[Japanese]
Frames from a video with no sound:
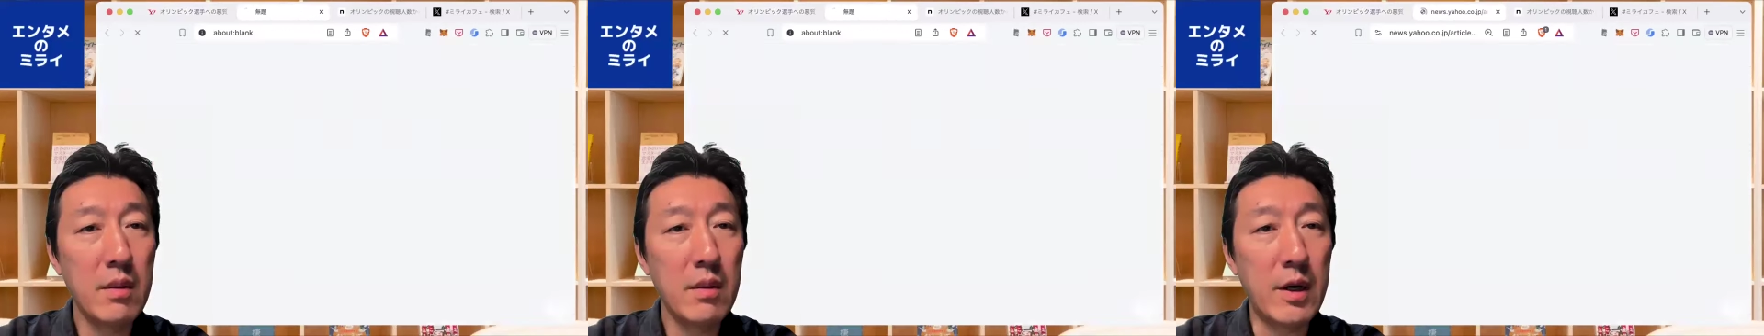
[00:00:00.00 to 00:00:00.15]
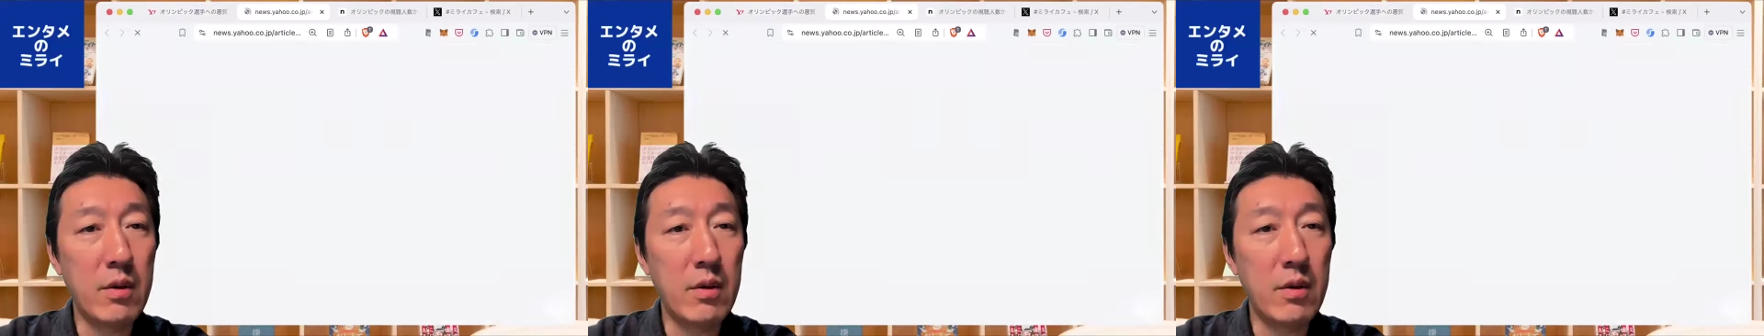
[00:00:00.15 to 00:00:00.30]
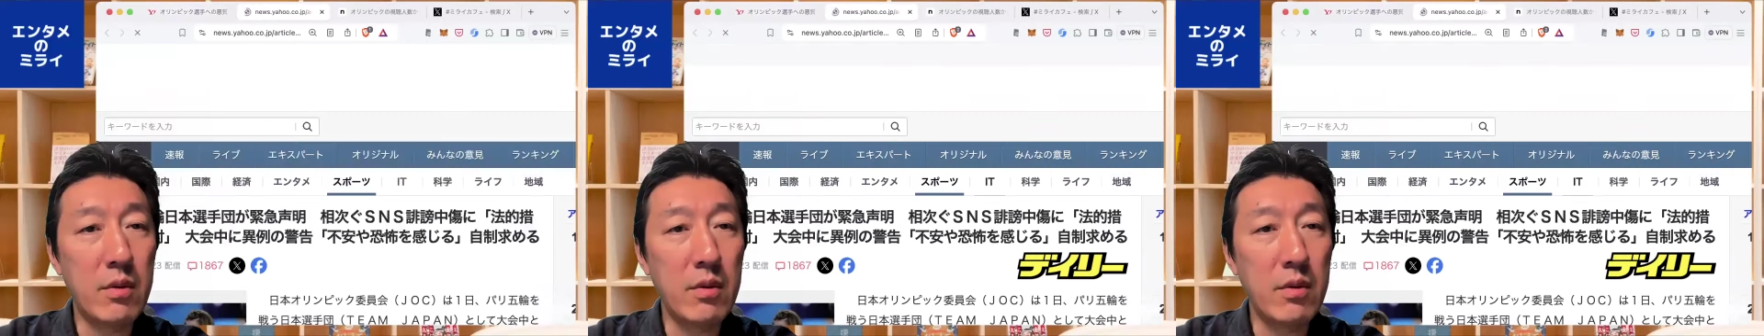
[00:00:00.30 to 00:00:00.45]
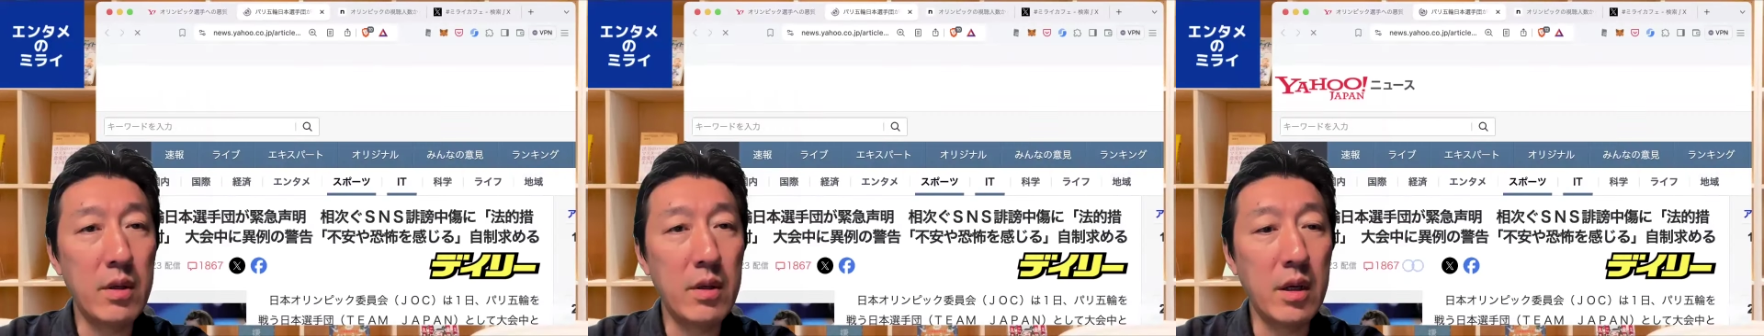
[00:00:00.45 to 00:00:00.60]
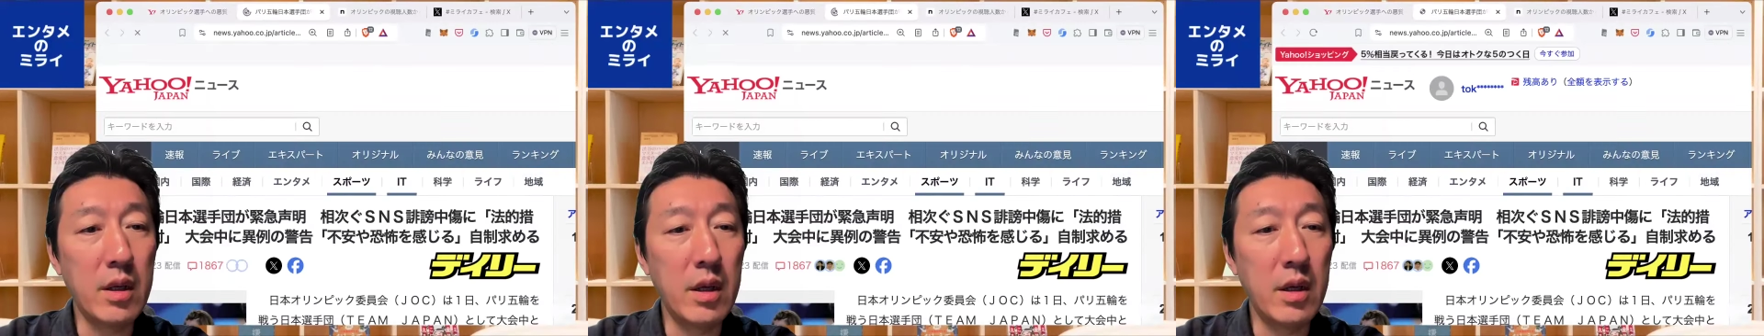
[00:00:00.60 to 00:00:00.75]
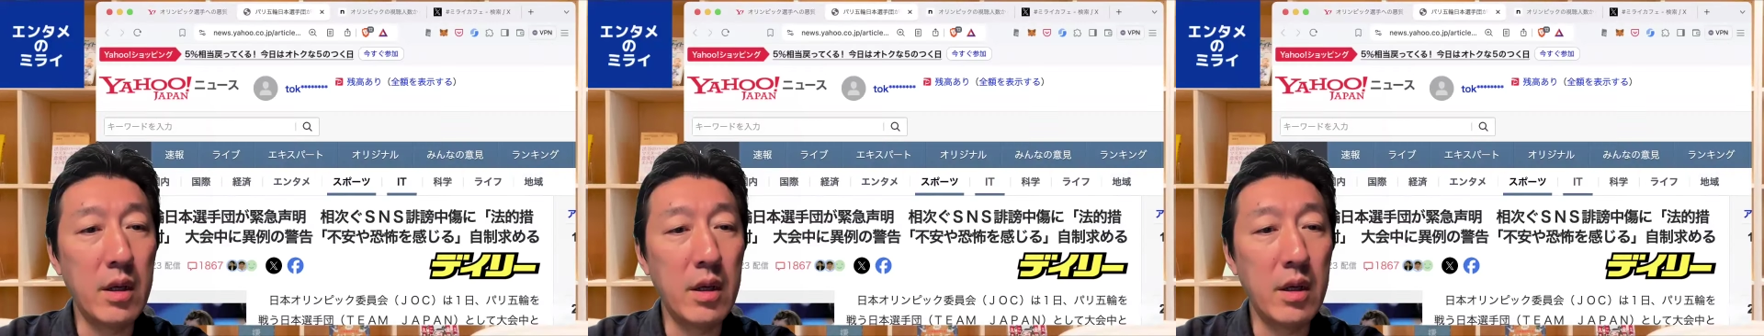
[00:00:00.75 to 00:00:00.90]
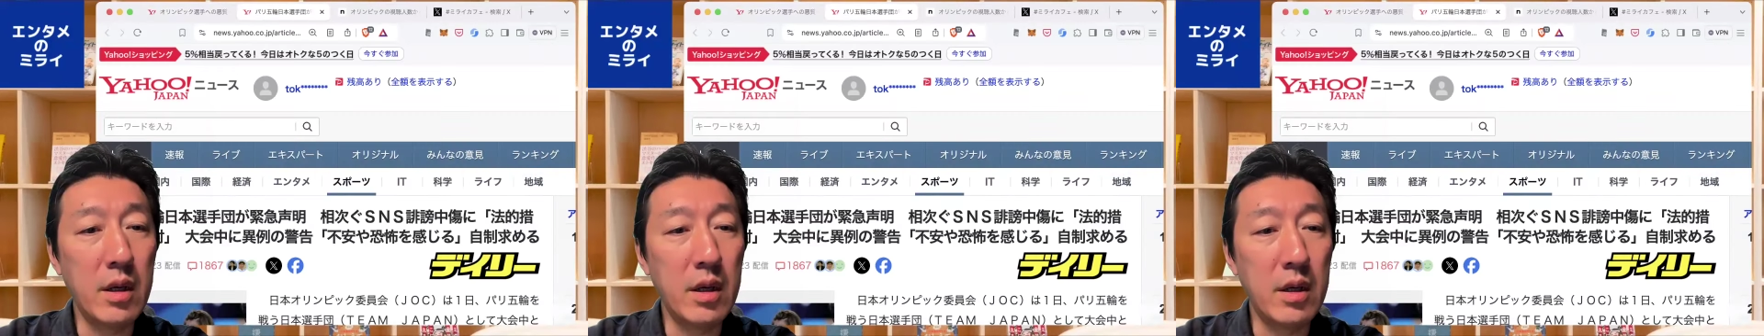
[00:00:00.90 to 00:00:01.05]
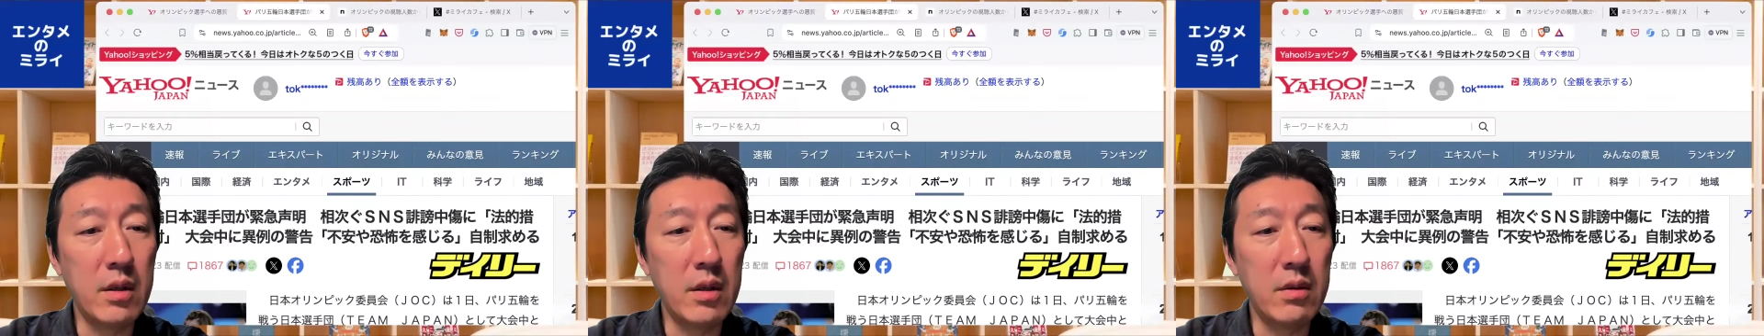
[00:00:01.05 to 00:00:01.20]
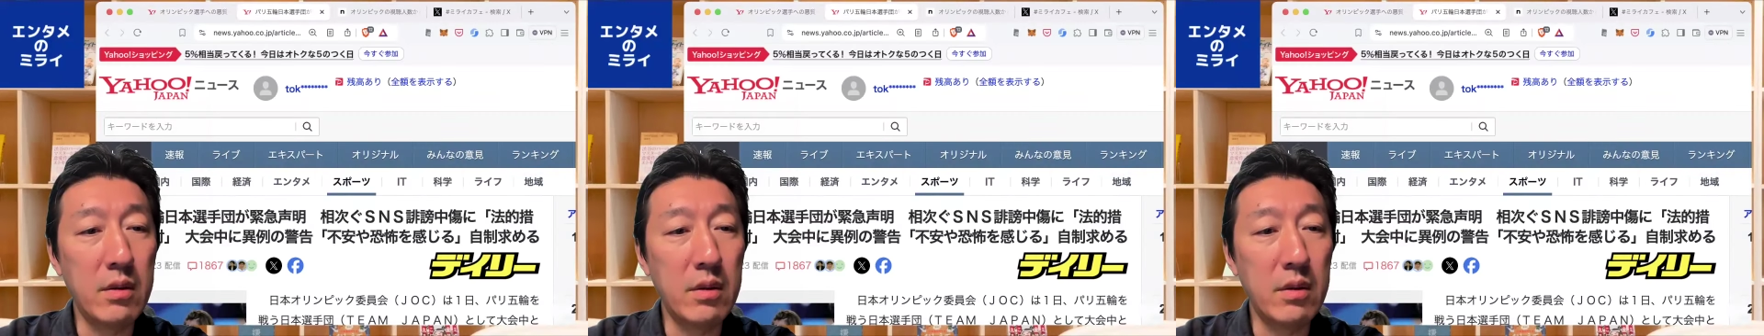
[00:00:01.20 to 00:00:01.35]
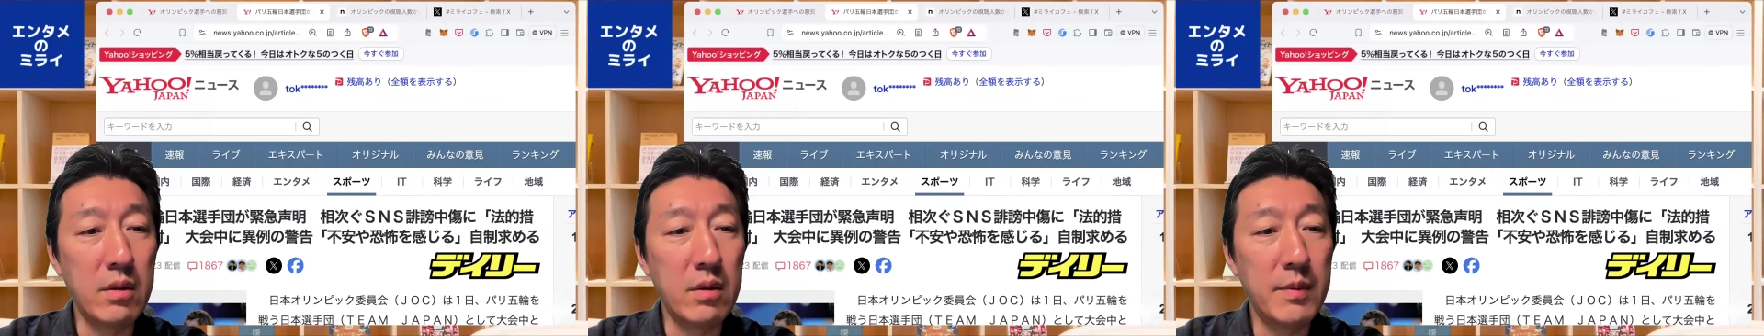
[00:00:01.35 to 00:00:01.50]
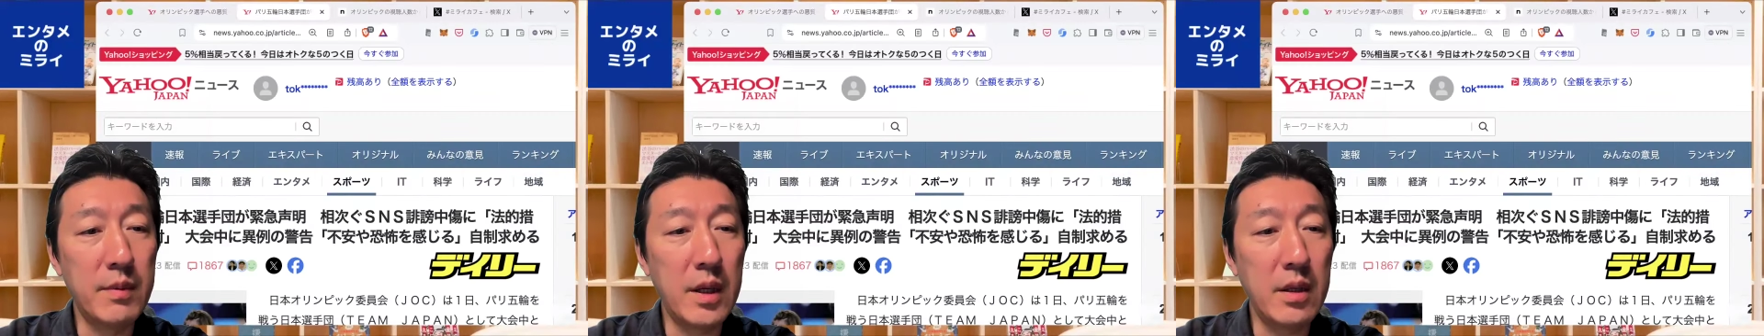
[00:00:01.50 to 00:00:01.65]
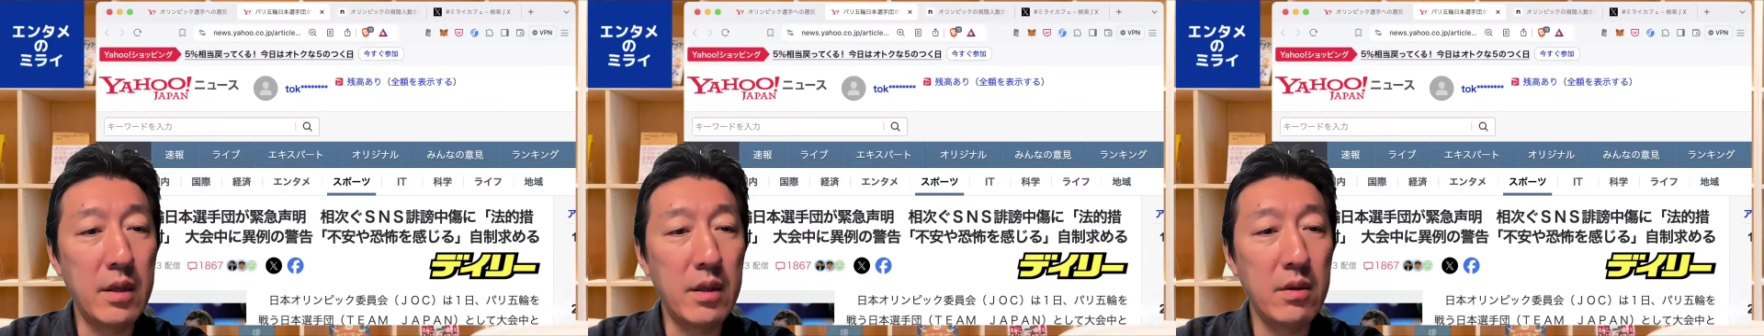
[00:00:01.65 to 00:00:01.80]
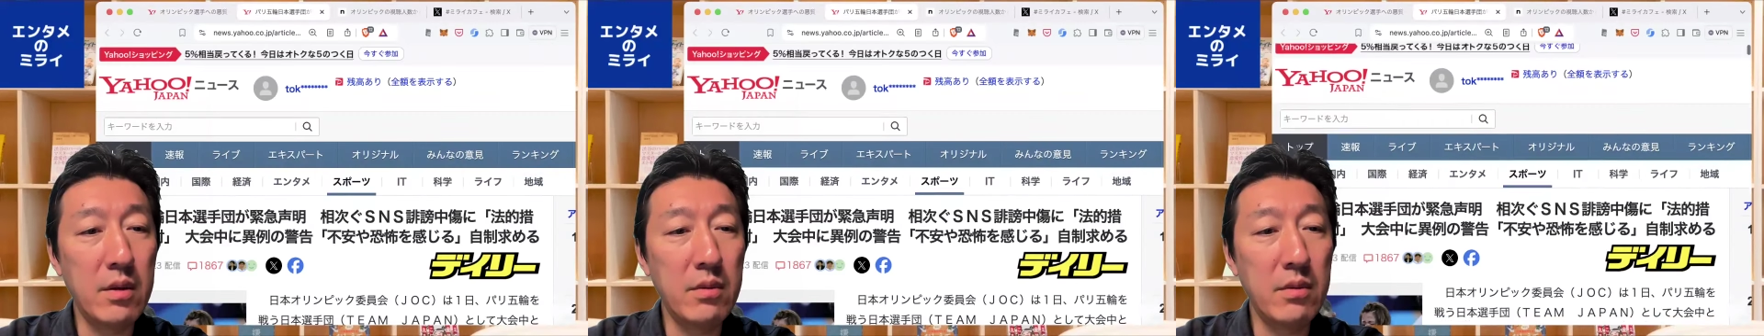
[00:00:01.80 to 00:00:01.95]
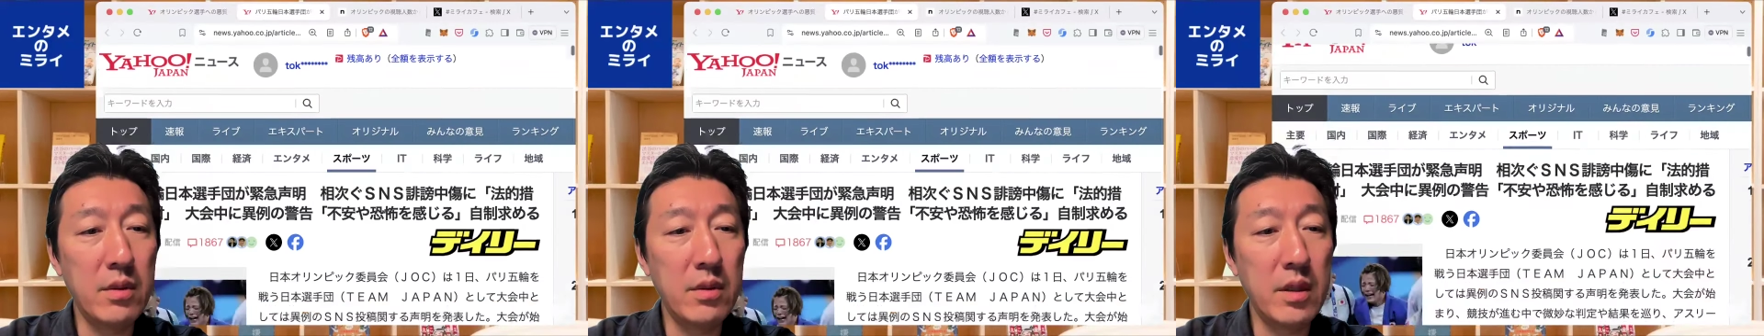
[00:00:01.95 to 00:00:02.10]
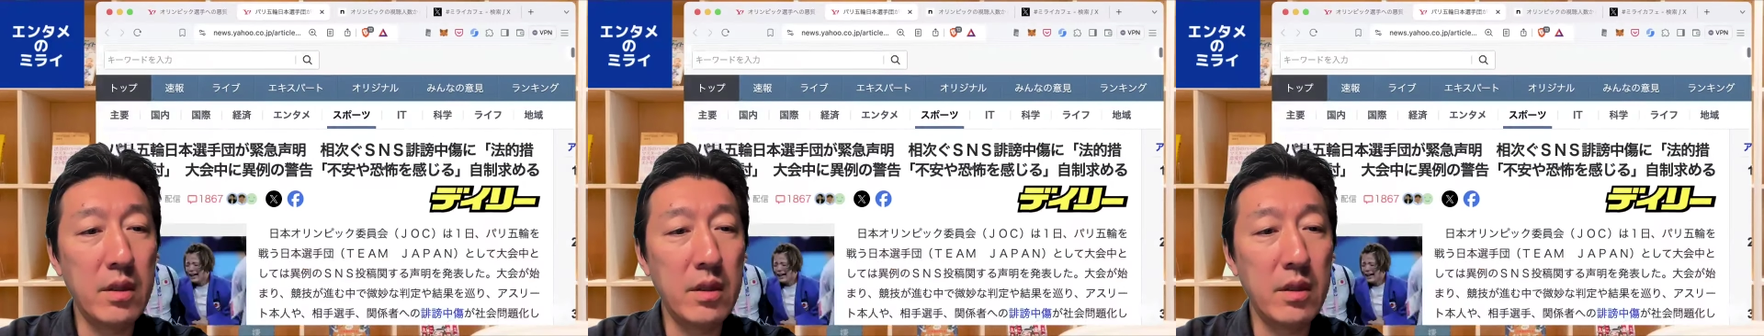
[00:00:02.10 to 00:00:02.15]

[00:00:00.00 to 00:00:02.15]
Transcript: 今回ね、パリ五